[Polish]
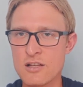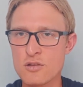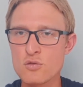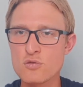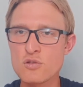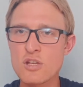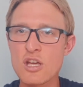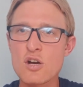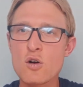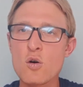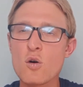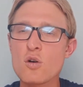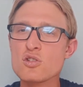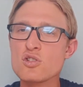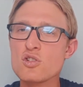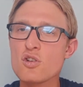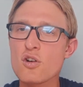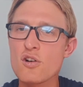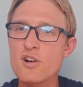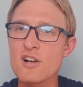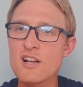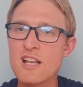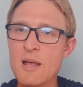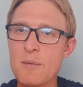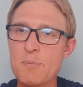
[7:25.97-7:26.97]
Tu nie chodzi
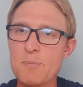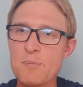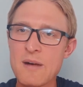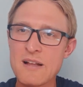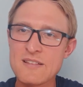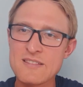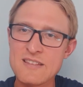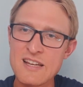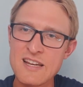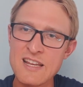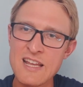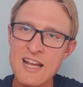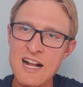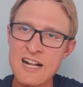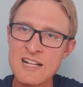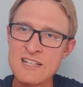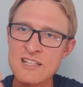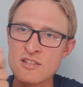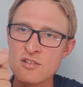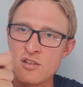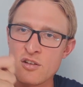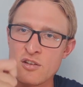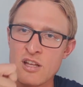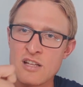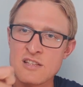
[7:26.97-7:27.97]
o chleb
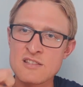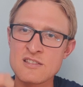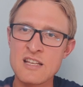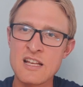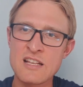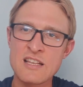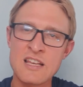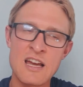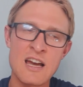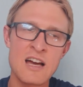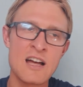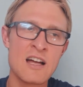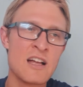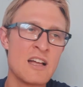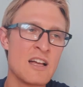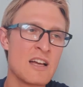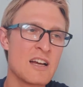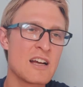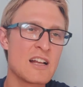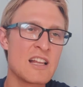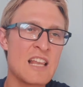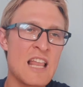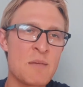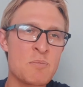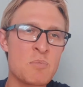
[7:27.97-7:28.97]
materialny do jedzenia,
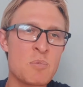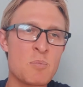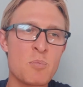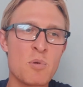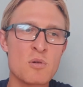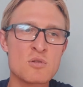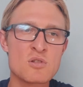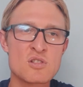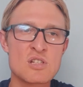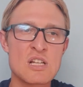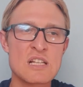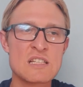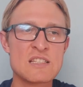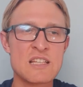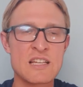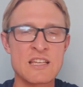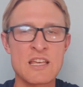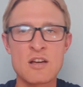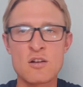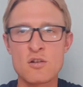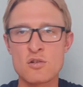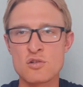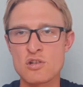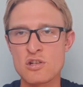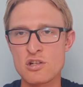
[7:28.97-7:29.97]
chleb podczas
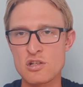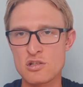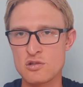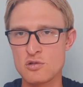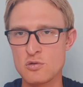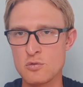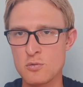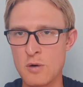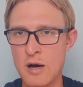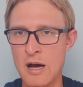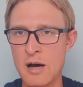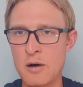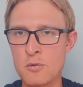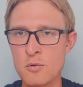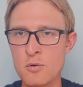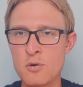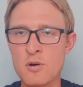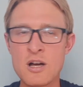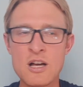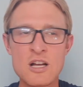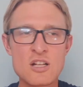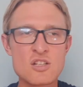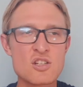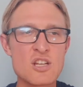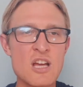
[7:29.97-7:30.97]
jakiegoś
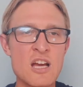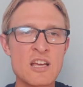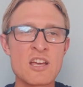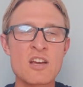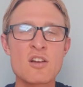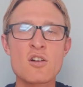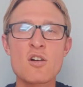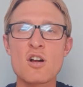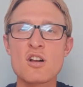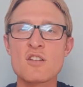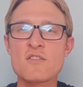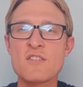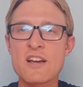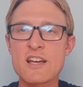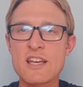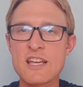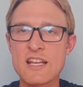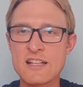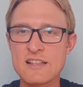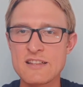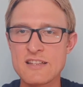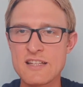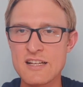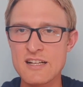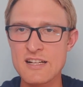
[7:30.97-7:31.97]
rytuału, czy jakikolwiek
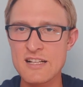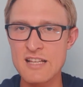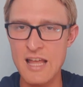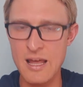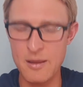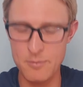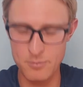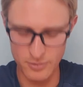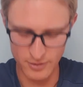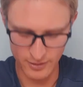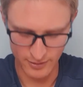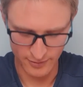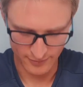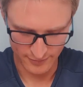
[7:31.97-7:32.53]
inny chleb.